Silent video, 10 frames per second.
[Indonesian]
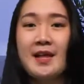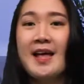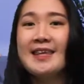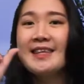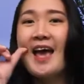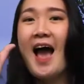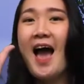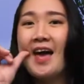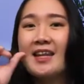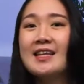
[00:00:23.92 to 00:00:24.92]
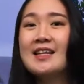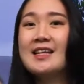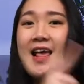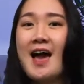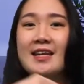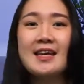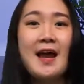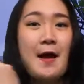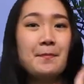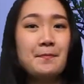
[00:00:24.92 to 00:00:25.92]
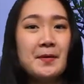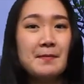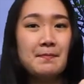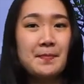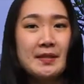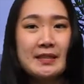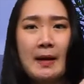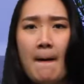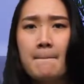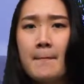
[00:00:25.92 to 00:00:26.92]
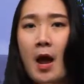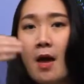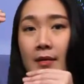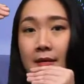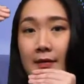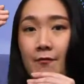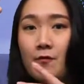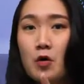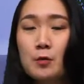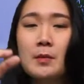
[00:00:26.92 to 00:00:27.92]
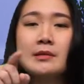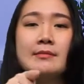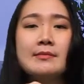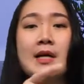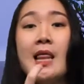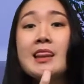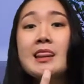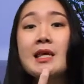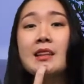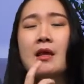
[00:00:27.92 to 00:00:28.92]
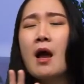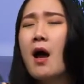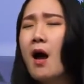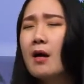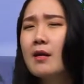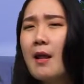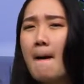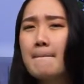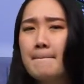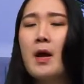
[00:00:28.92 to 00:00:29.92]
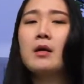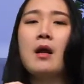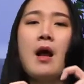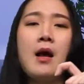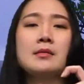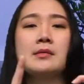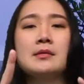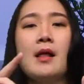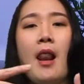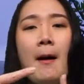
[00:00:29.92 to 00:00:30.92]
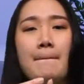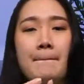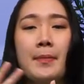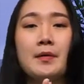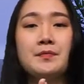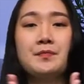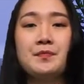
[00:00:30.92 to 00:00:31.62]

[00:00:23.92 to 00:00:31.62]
Saya Yani dari Kami Bijak mau menyampaikan harapan SLB Cahaya Quran memberikan pendidikan yang layak bagi